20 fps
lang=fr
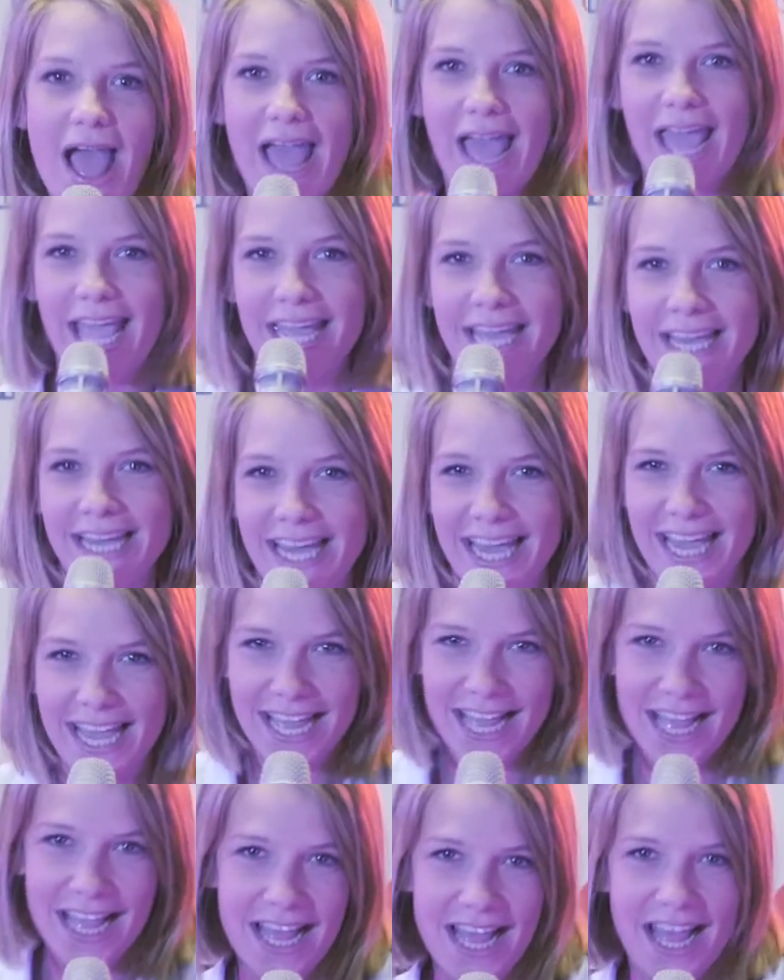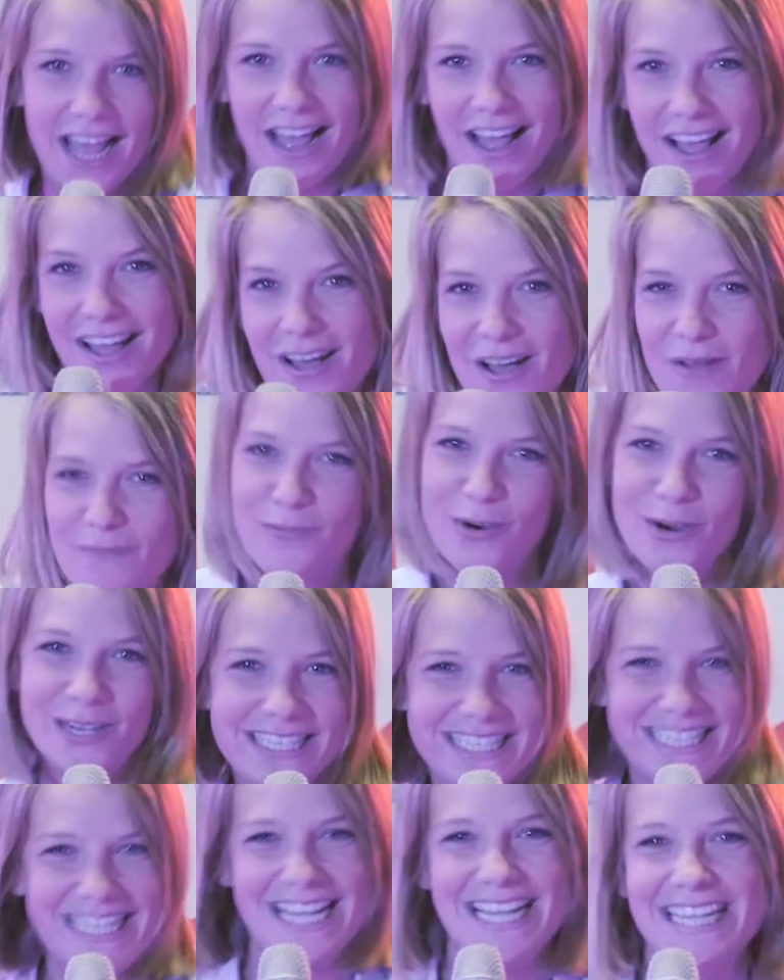ringuer, euh,
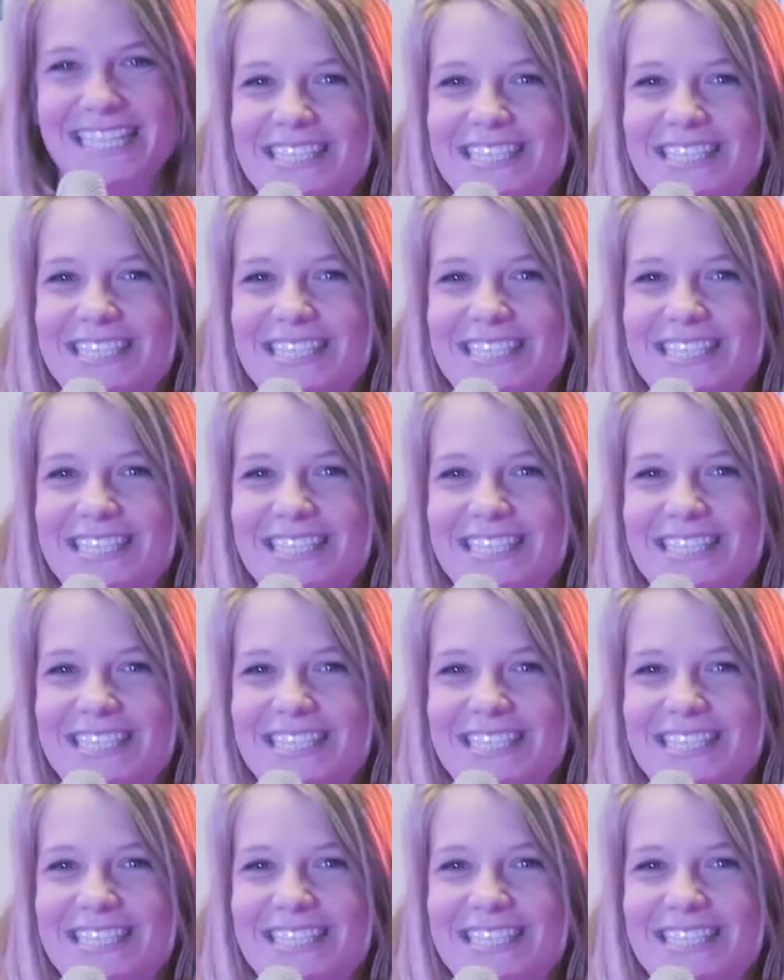boxer